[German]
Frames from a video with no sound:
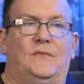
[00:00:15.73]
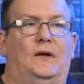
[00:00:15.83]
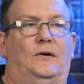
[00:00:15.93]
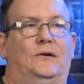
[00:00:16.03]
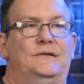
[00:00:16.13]

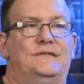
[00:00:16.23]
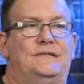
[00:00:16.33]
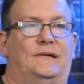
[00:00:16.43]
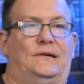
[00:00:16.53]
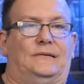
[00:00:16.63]

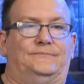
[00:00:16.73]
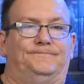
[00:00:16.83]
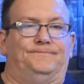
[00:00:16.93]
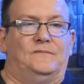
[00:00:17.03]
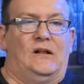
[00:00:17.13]
Und
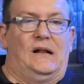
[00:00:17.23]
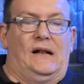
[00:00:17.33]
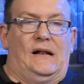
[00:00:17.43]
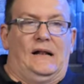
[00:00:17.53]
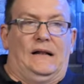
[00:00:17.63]
ähm,
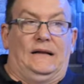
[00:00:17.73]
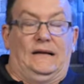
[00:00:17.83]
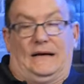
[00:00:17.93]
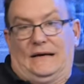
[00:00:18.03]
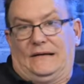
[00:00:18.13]
ja,